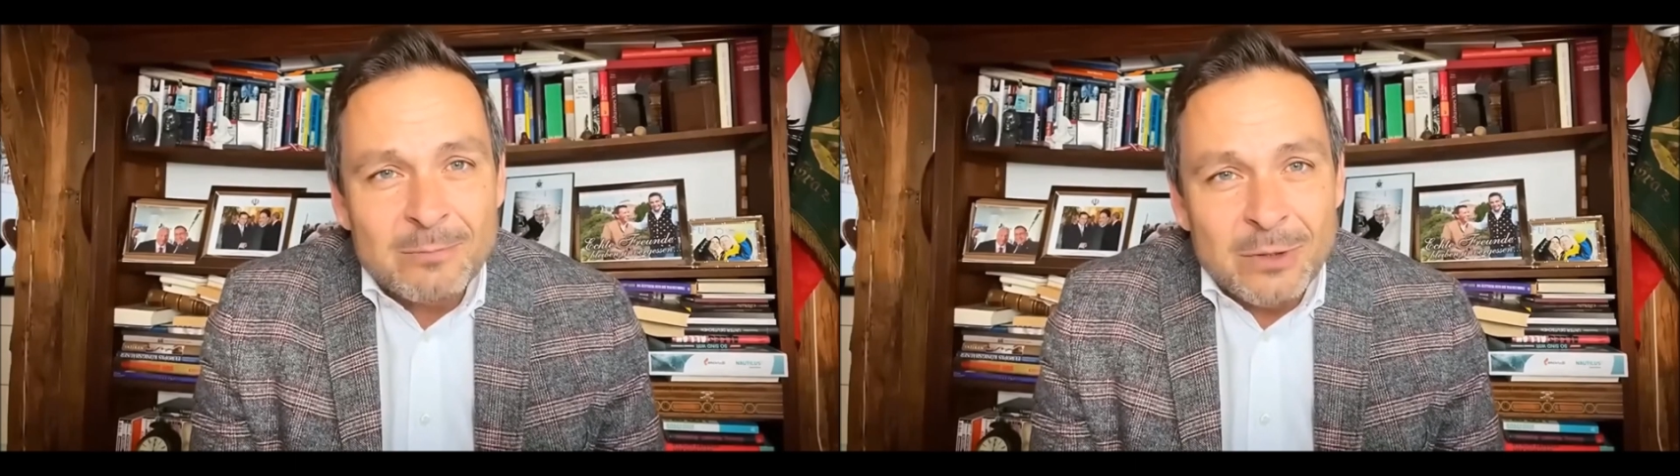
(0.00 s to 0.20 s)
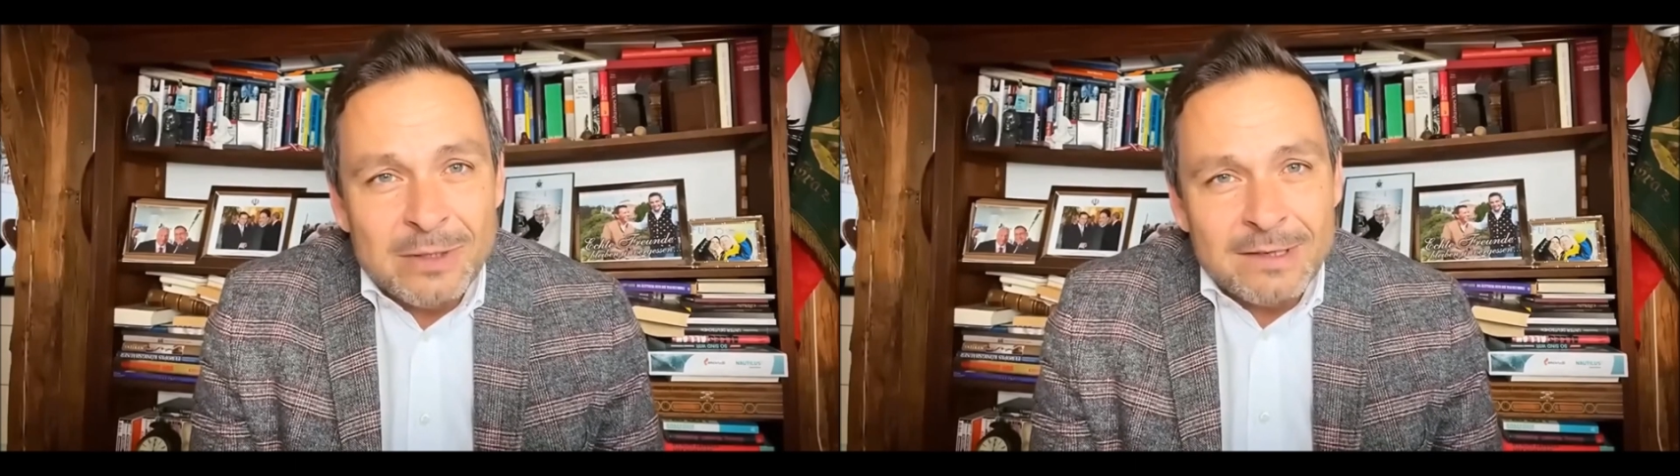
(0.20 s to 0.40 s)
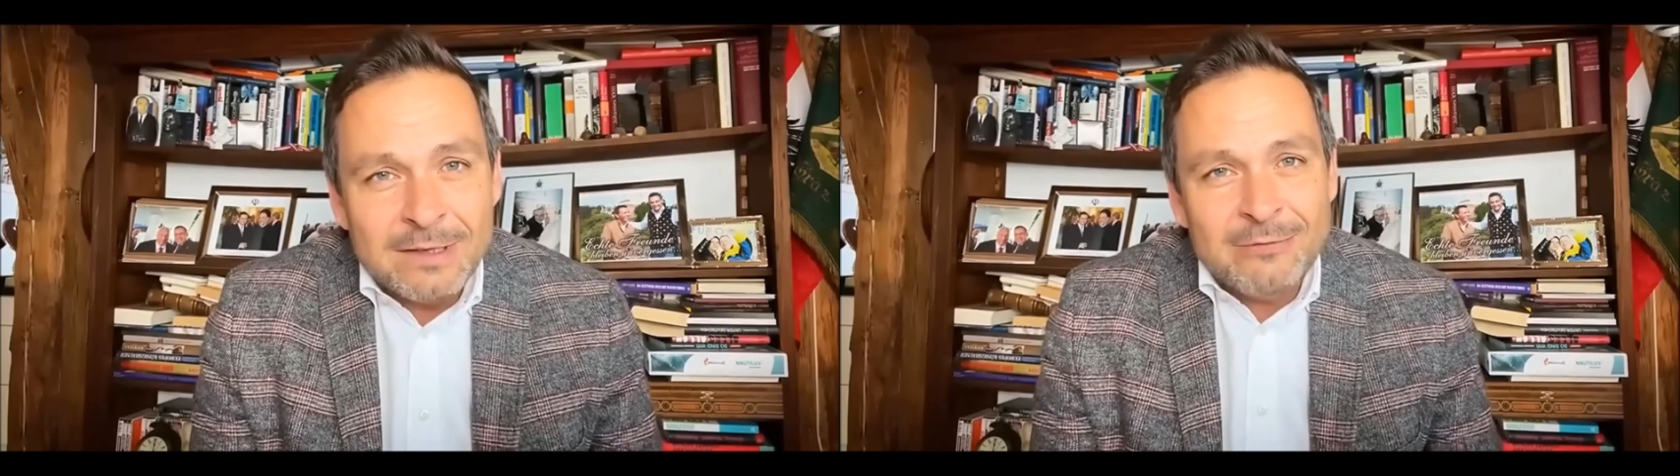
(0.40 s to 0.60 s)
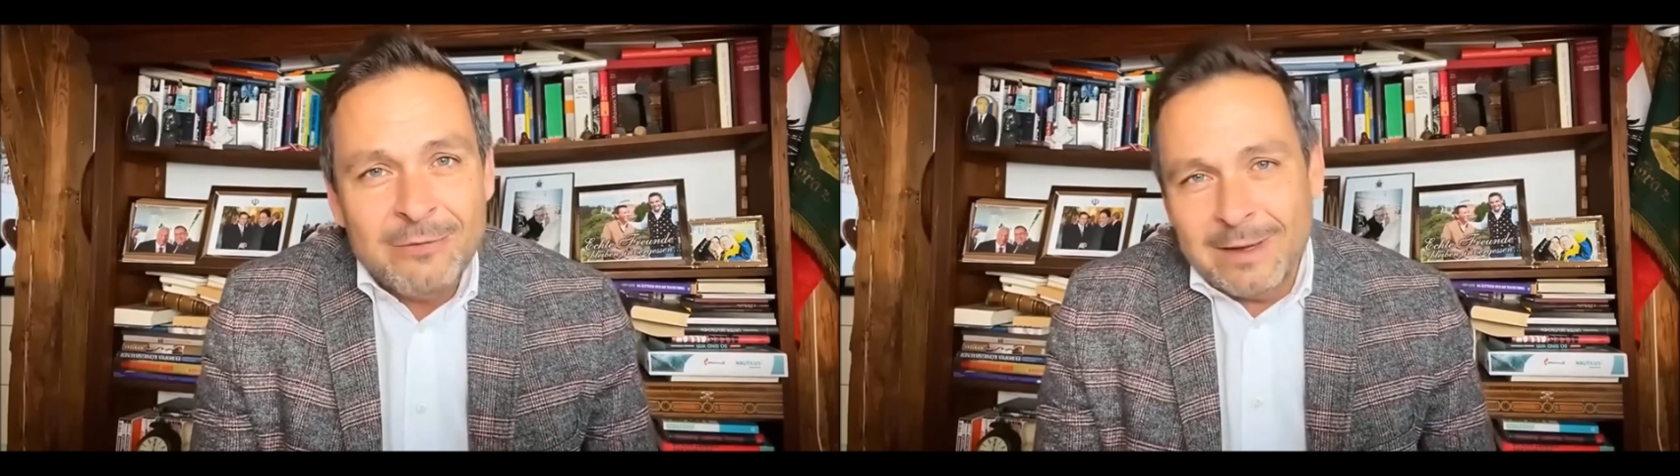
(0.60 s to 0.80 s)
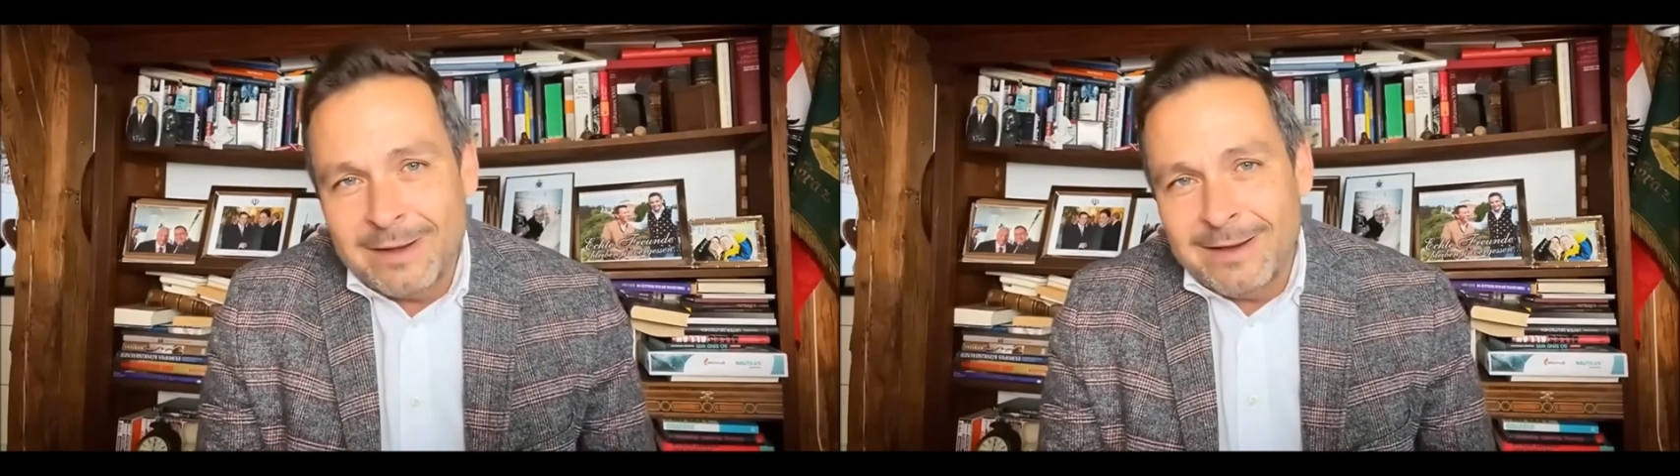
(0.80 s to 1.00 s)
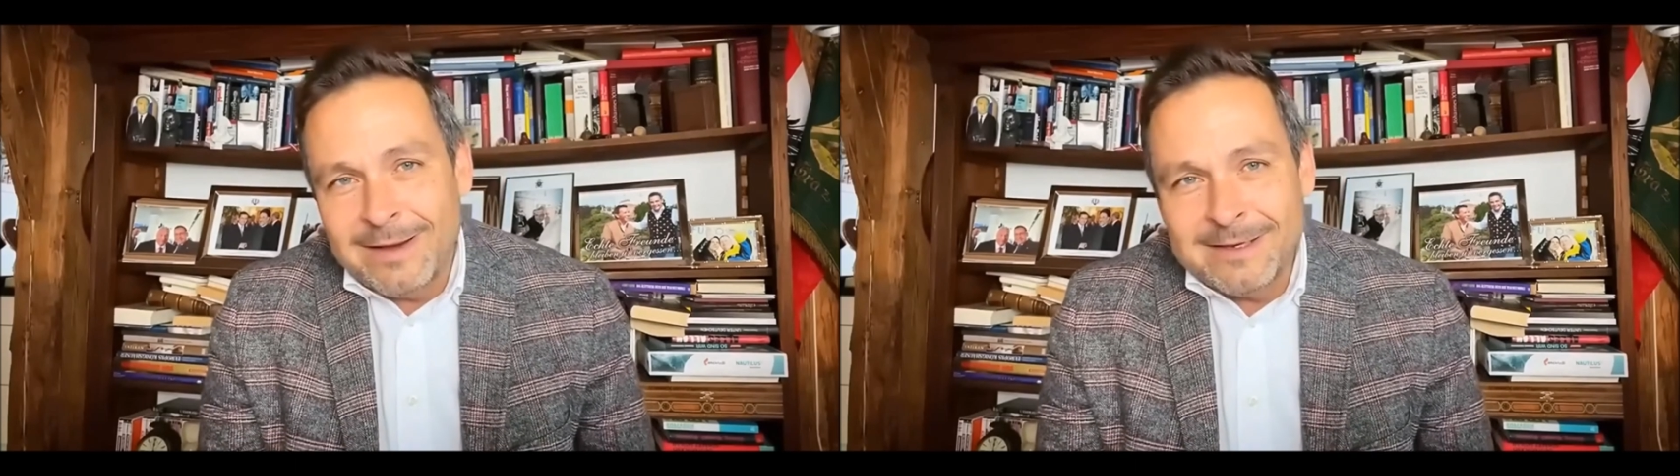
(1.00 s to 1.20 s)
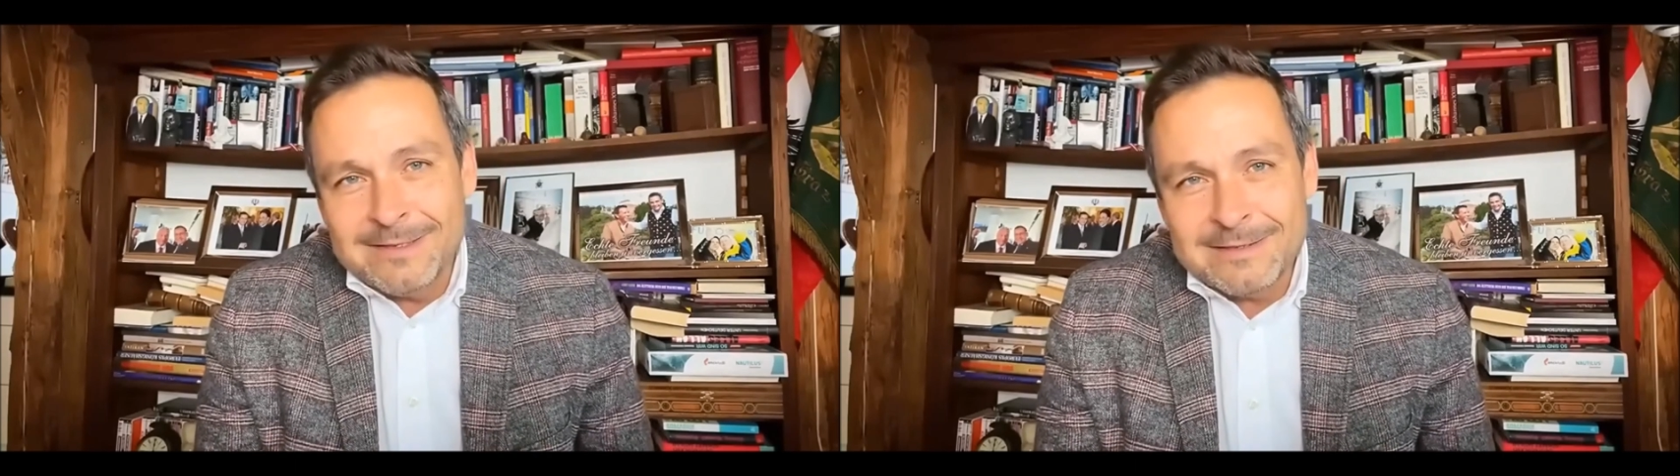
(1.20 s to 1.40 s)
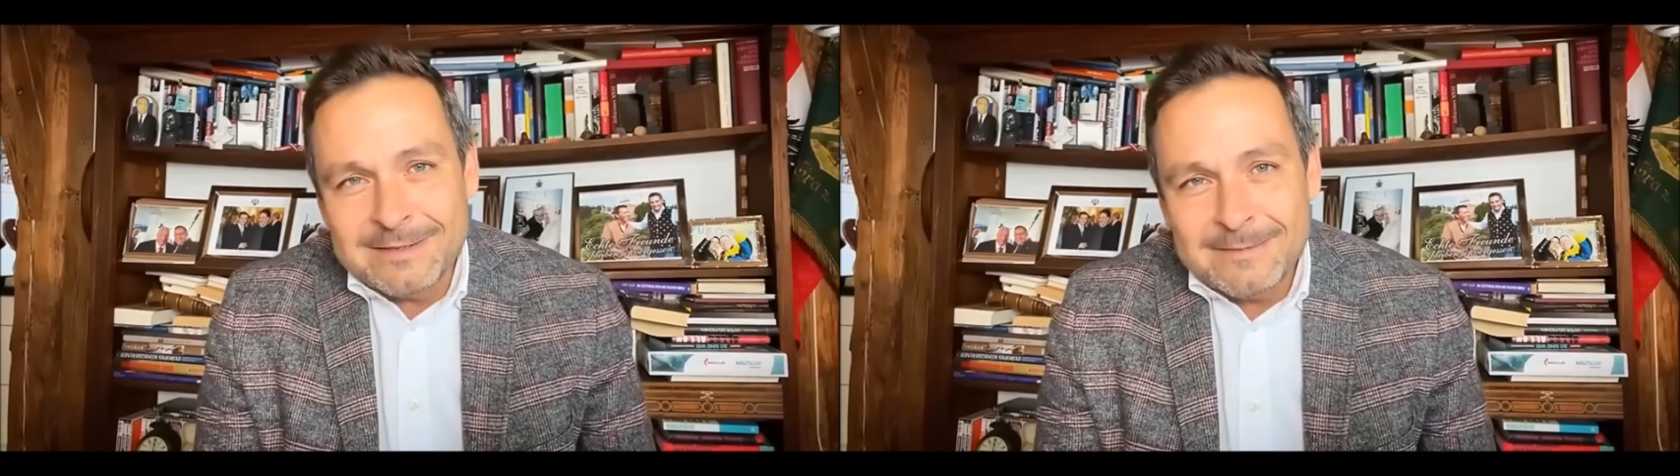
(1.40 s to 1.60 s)
Politik vorgegangen
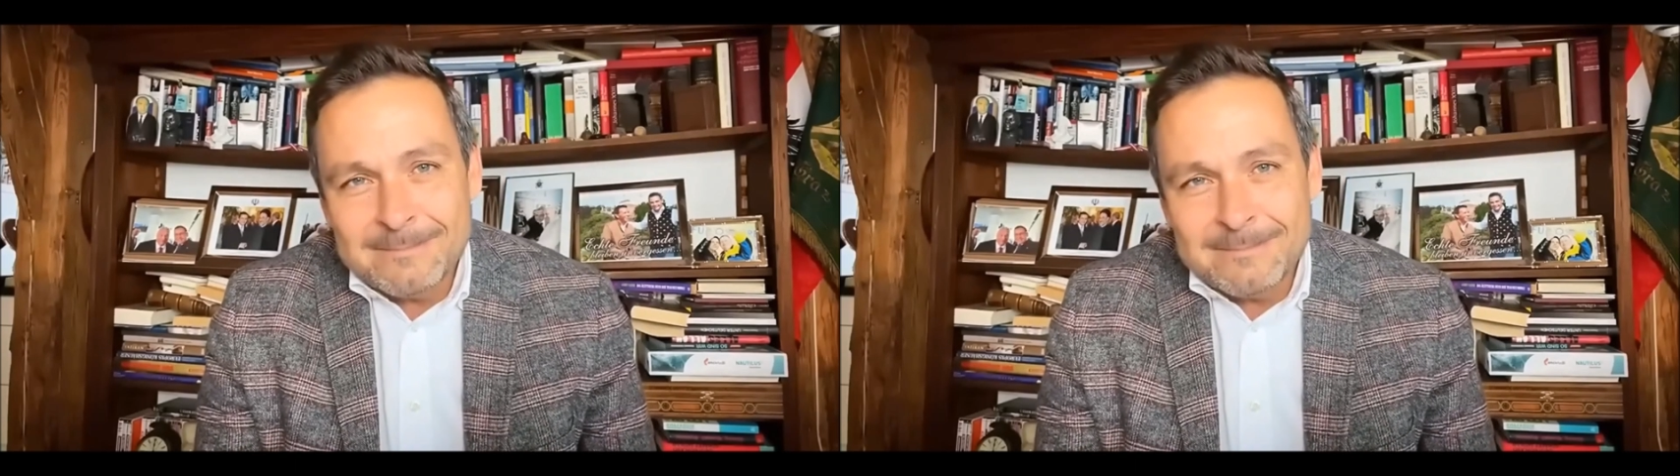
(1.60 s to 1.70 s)
ist.